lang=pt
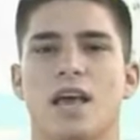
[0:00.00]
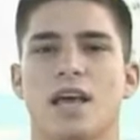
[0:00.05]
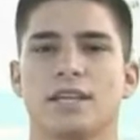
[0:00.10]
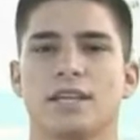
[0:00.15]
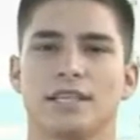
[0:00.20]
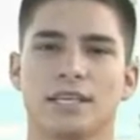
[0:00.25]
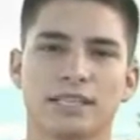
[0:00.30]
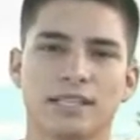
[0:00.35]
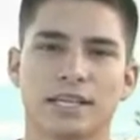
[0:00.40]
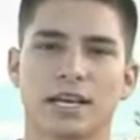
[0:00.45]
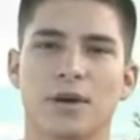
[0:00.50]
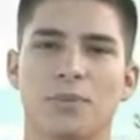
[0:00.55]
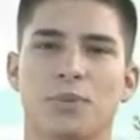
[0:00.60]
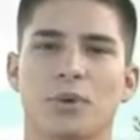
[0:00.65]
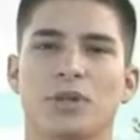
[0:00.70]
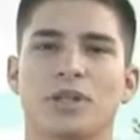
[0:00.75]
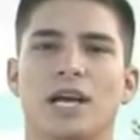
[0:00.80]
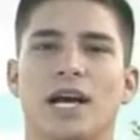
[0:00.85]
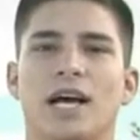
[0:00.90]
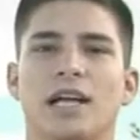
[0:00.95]
E nesse
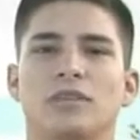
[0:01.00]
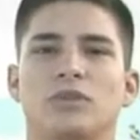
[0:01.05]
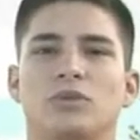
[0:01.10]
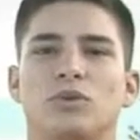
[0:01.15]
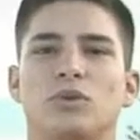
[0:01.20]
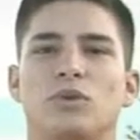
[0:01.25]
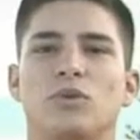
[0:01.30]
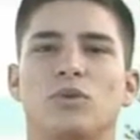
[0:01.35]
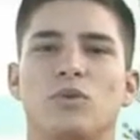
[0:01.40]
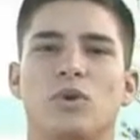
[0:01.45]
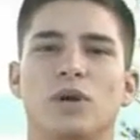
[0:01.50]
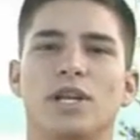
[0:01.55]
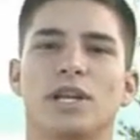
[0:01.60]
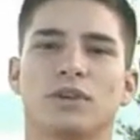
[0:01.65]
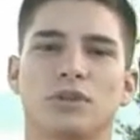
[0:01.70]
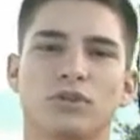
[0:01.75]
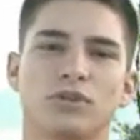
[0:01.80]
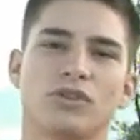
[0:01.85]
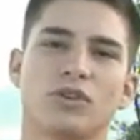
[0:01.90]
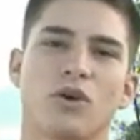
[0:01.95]
campeonato, um
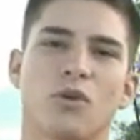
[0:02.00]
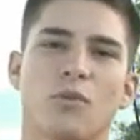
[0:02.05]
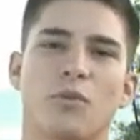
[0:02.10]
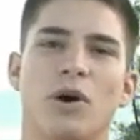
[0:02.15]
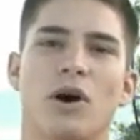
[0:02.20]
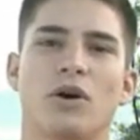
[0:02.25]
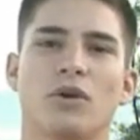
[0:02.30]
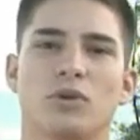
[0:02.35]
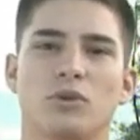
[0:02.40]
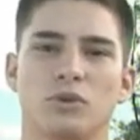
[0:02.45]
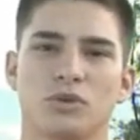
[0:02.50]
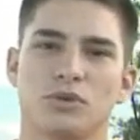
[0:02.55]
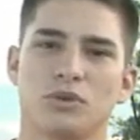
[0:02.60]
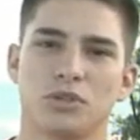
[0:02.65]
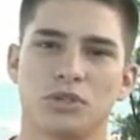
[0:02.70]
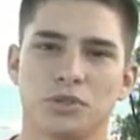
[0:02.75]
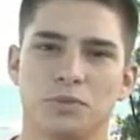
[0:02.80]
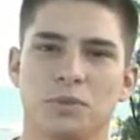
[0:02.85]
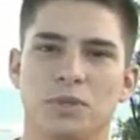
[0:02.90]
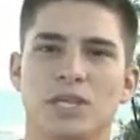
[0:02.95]
olheiro do São Paulo gostou
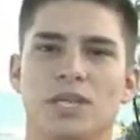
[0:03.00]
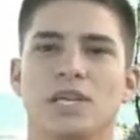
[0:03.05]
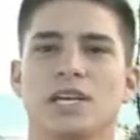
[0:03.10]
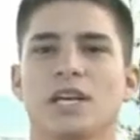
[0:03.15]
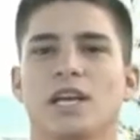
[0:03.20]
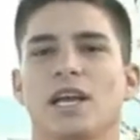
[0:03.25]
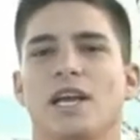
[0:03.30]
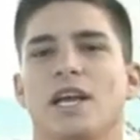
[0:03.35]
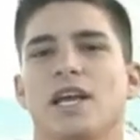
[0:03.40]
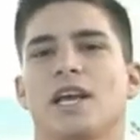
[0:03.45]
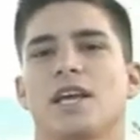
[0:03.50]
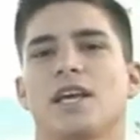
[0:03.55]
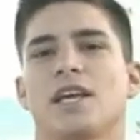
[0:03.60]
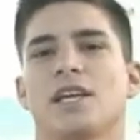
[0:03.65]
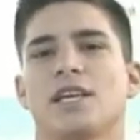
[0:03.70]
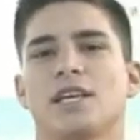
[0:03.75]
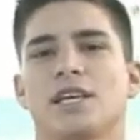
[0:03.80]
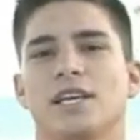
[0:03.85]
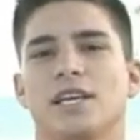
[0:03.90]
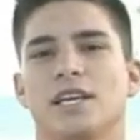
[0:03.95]
de mim
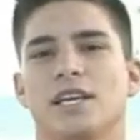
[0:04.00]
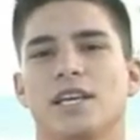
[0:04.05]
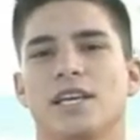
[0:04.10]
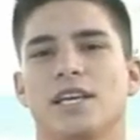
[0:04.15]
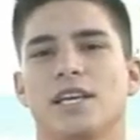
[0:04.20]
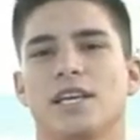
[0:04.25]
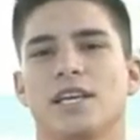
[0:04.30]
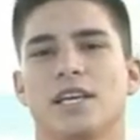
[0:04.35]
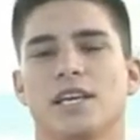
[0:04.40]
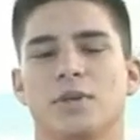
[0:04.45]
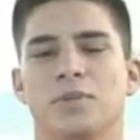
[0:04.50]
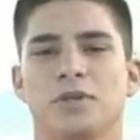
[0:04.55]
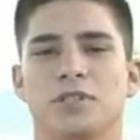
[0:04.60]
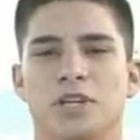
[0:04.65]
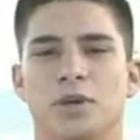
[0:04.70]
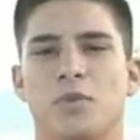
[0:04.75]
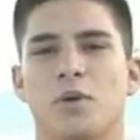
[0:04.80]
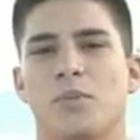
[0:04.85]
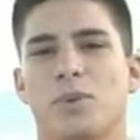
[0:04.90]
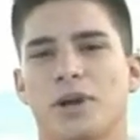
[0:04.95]
e, e, me
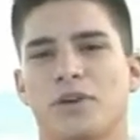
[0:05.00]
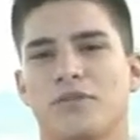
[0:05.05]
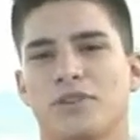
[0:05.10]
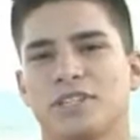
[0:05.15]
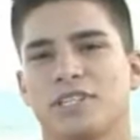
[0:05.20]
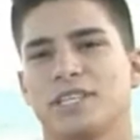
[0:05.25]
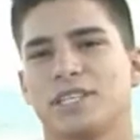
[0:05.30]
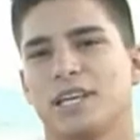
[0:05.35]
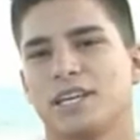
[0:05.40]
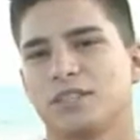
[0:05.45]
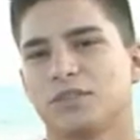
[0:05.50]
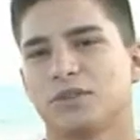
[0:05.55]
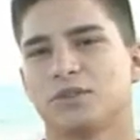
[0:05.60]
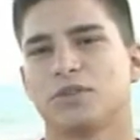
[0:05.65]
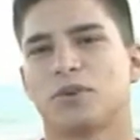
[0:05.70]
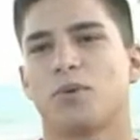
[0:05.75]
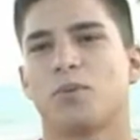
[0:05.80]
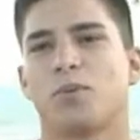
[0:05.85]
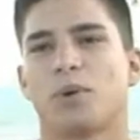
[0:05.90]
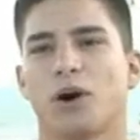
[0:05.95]
chamou para ir fazer teste no
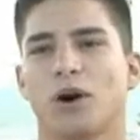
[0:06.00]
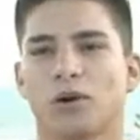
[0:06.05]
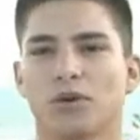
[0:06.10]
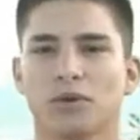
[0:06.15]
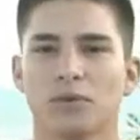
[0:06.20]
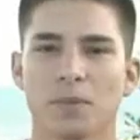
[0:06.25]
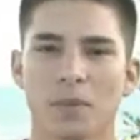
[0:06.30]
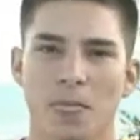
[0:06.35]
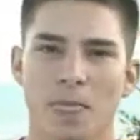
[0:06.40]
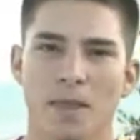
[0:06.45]
São Paulo.